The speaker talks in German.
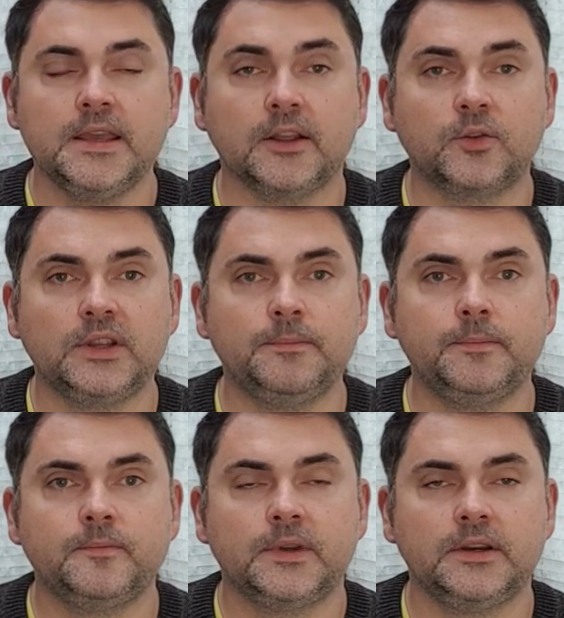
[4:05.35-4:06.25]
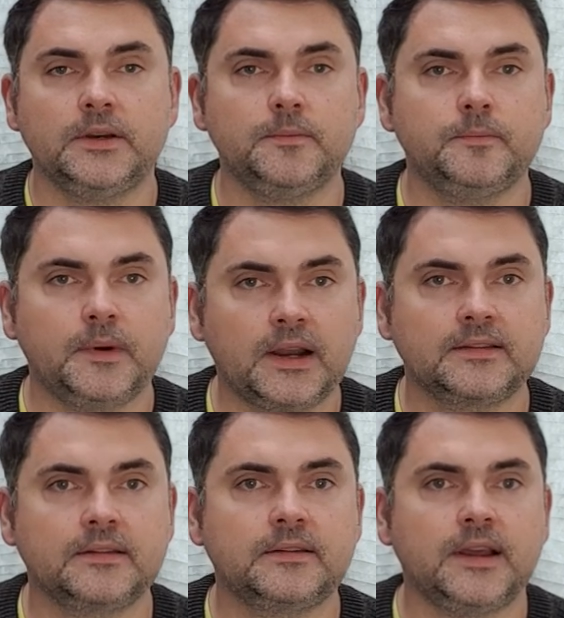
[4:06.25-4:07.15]
Ja, zu den ähm,
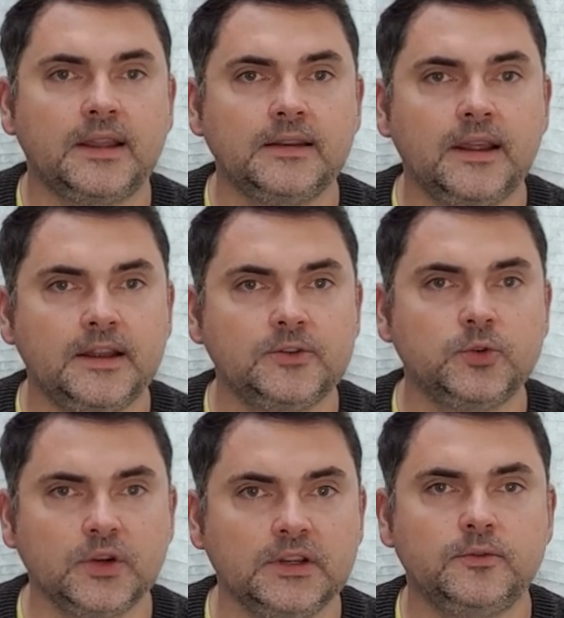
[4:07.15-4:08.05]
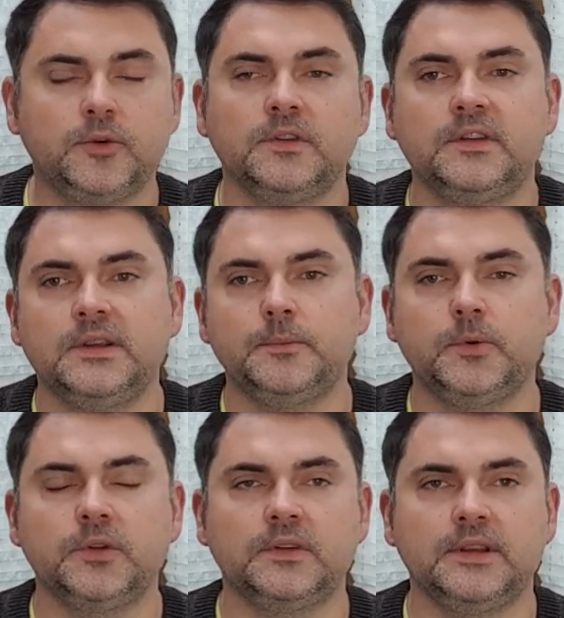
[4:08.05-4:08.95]
Praxisanleitungen von 10
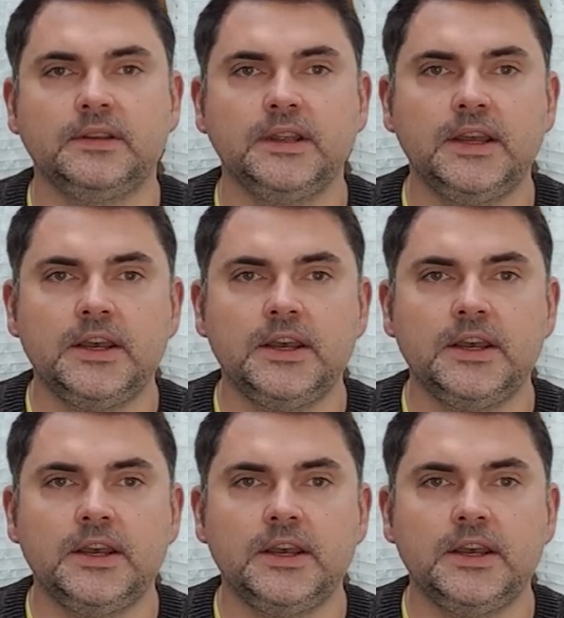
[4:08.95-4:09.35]
Prozent